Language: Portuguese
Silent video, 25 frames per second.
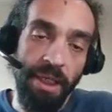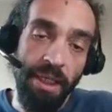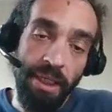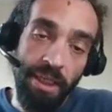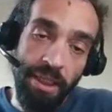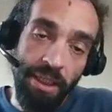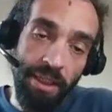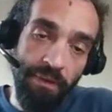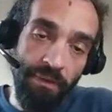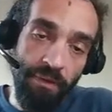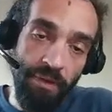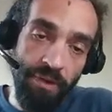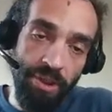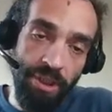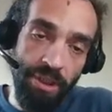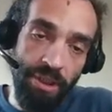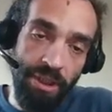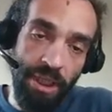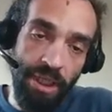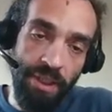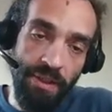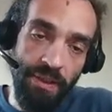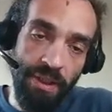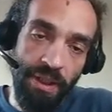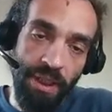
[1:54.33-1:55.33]
E você tem
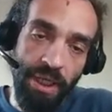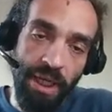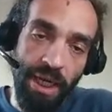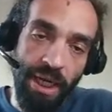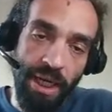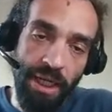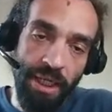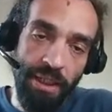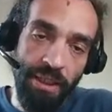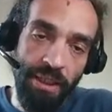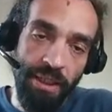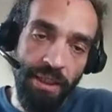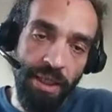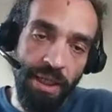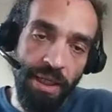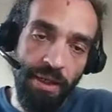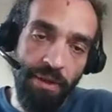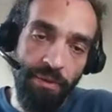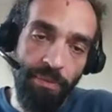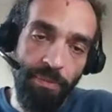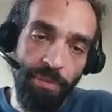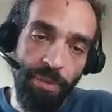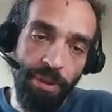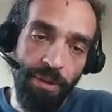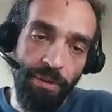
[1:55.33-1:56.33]
esse cara que é o
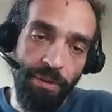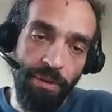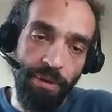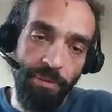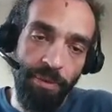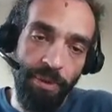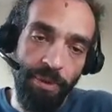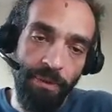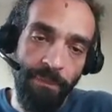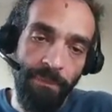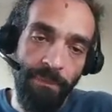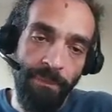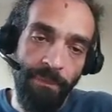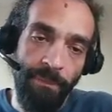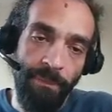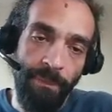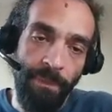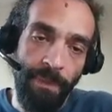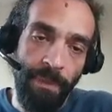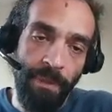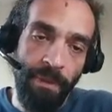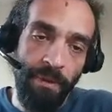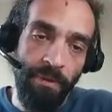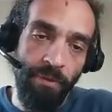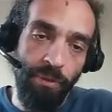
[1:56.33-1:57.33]
polinômio
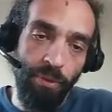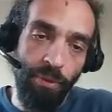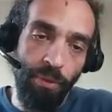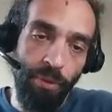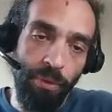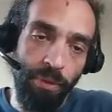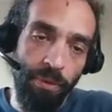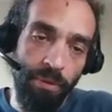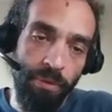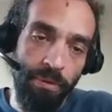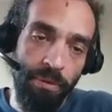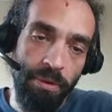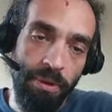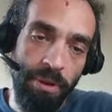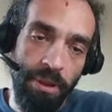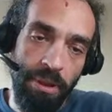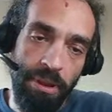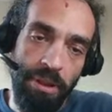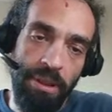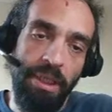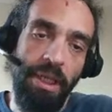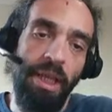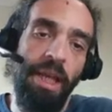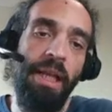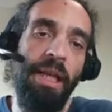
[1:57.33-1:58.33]
nulo,
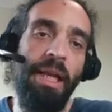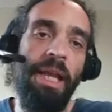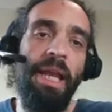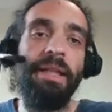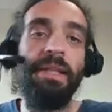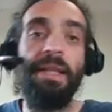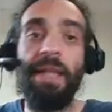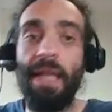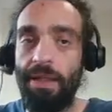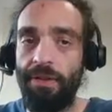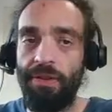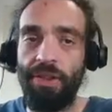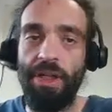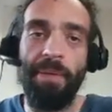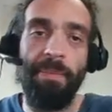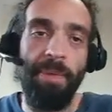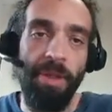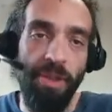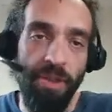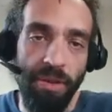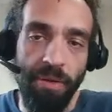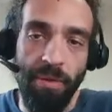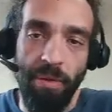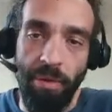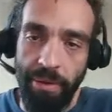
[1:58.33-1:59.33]
que ele é
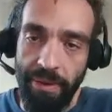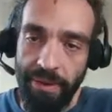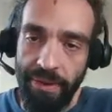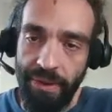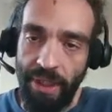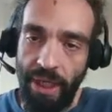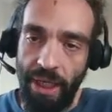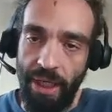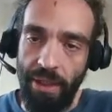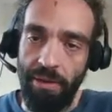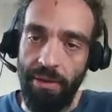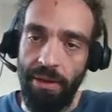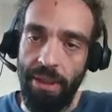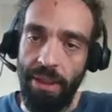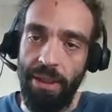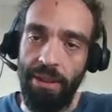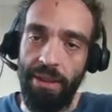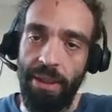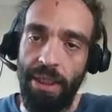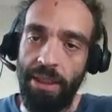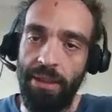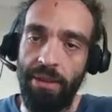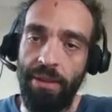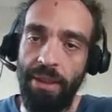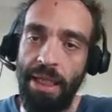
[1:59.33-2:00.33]
identicamente igual a zero, né?
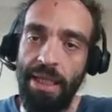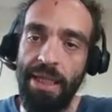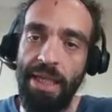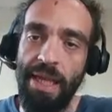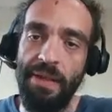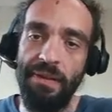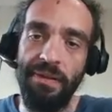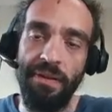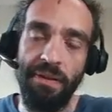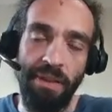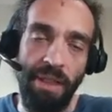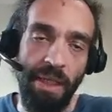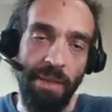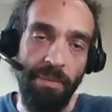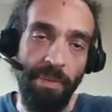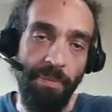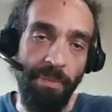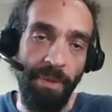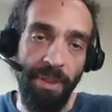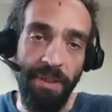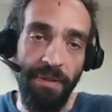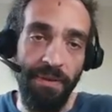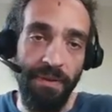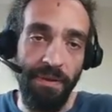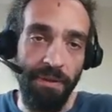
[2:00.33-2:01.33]
Daí nem esse termo
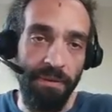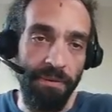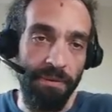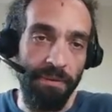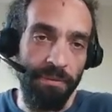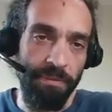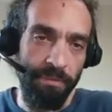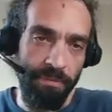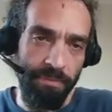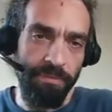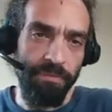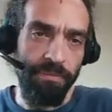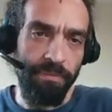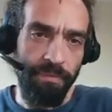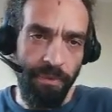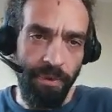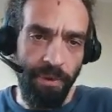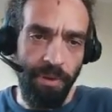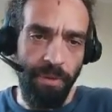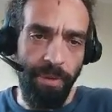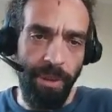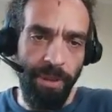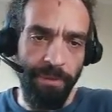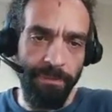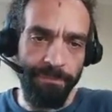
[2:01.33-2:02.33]
apareceu. Tudo
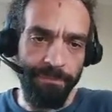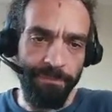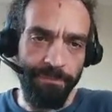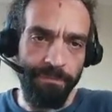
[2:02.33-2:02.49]
bem?